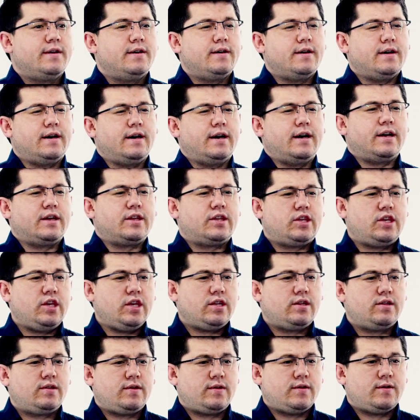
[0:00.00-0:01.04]
Ee,
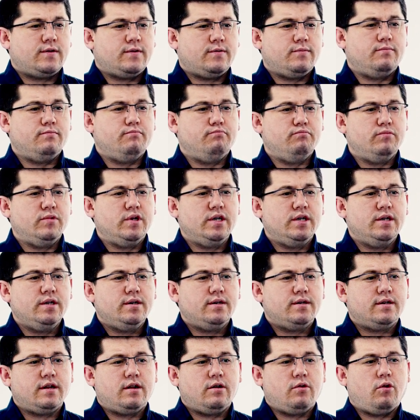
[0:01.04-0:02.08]
git mi
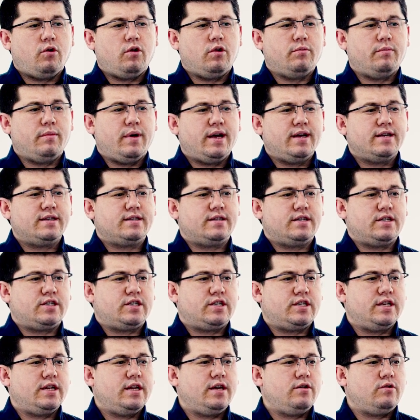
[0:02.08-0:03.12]
olmaz
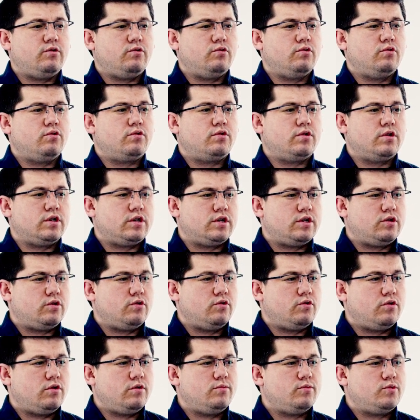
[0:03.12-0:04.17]
dışına yurt
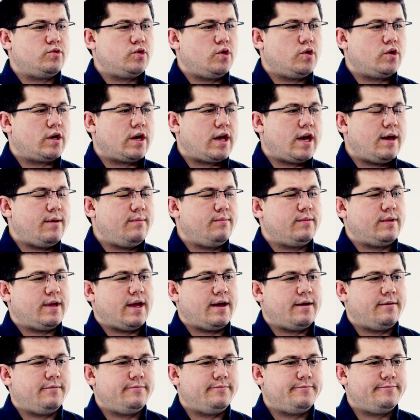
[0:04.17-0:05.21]
istiyorum çok hem
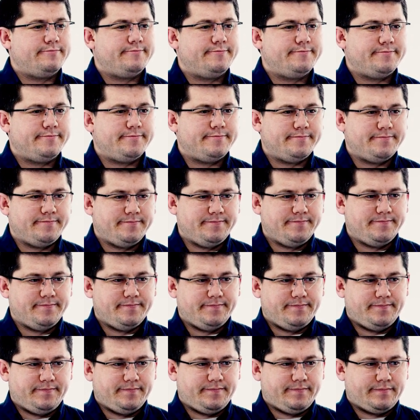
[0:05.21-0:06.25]
de.
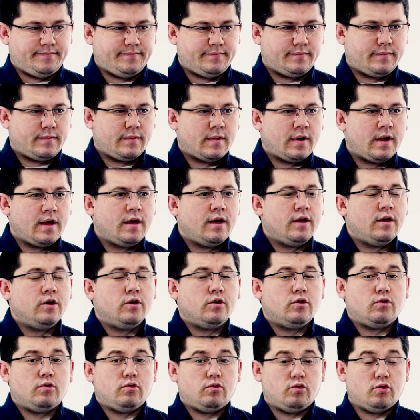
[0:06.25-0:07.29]
Hmm.
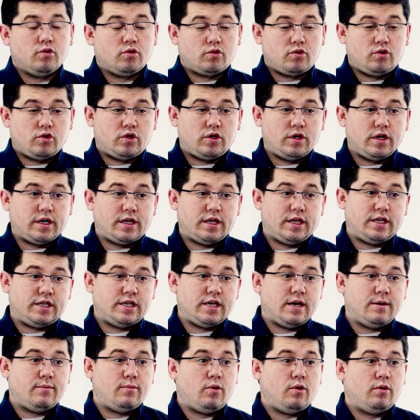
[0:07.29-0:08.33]
Yurt dışına
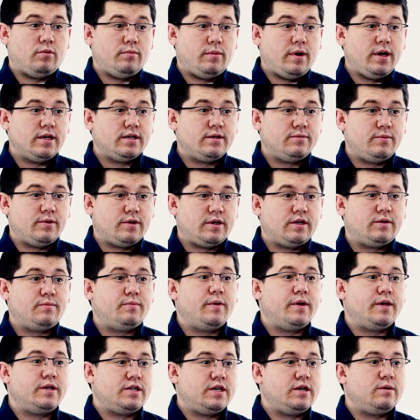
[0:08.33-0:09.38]
gideceğim olmaz mı?
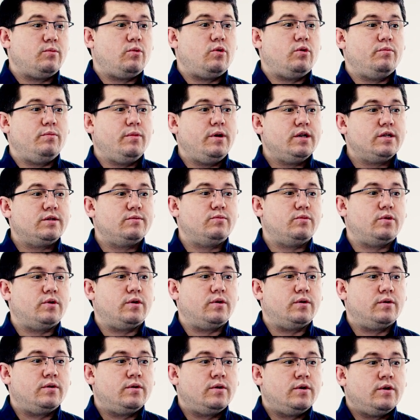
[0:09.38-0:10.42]
Gitmeyeceğim olmaz
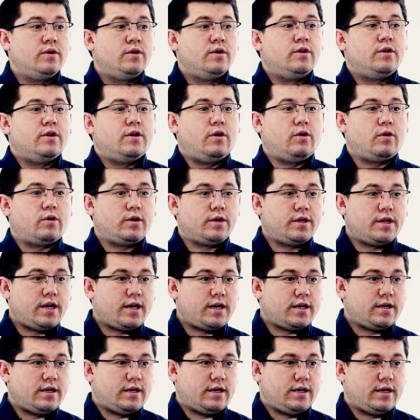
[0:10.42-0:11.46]
mı? O kadar
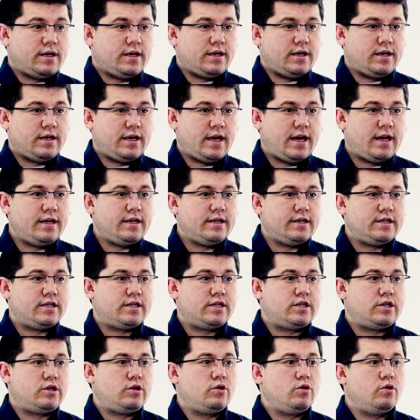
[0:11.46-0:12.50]
e, yani
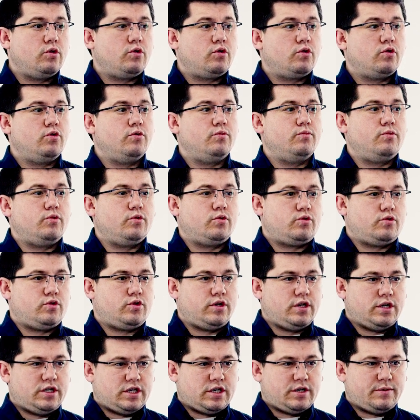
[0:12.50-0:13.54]
istiyorum yurt
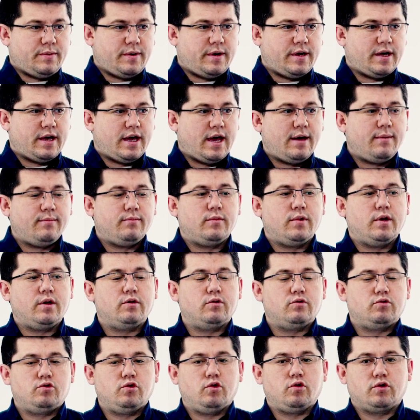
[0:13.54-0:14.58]
dışına çıkmayı. Hem
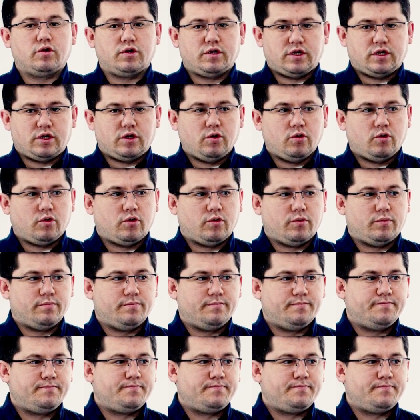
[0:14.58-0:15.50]
de çok istiyorum.